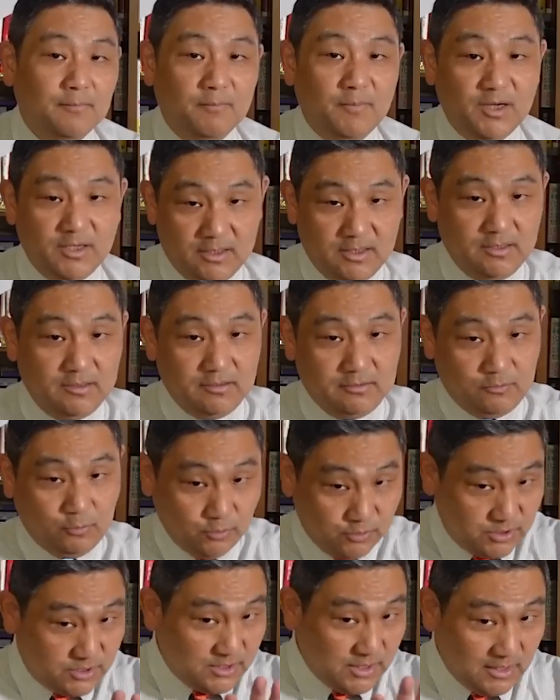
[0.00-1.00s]

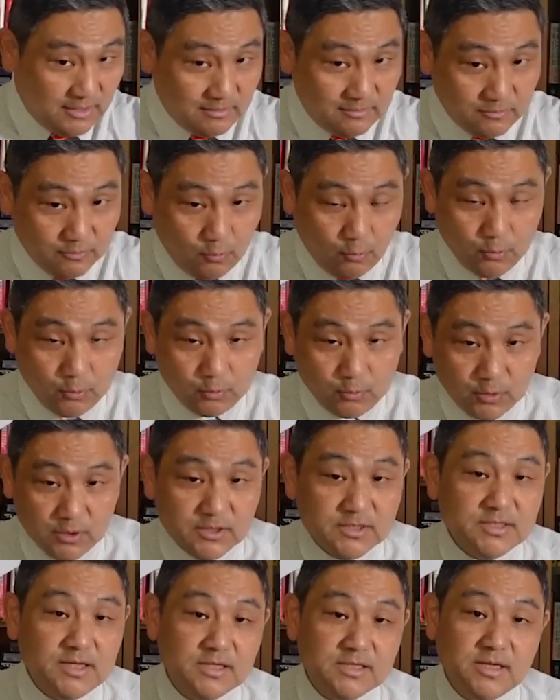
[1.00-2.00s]
突然こう取
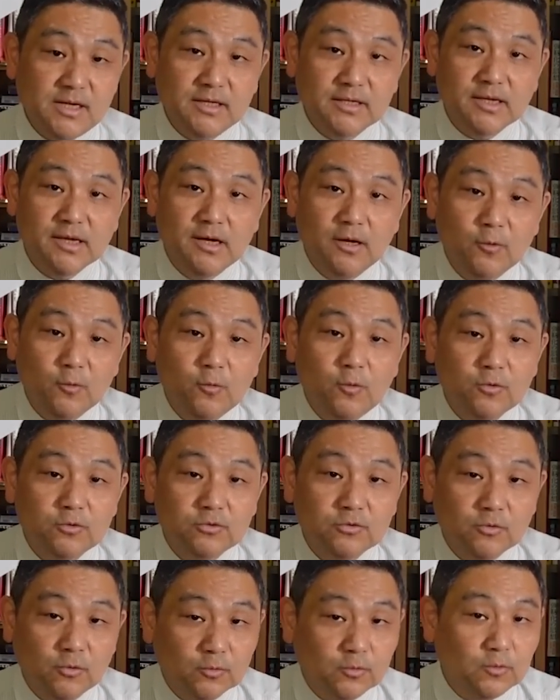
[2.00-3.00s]
り付け騒ぎが起こ
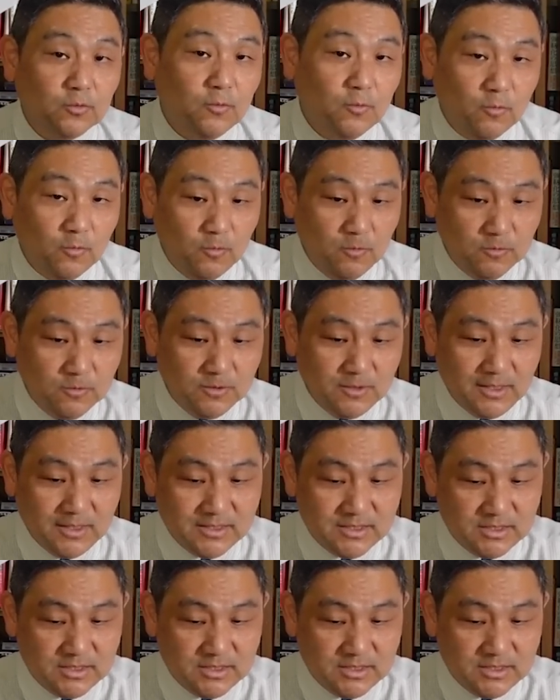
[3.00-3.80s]
るのと同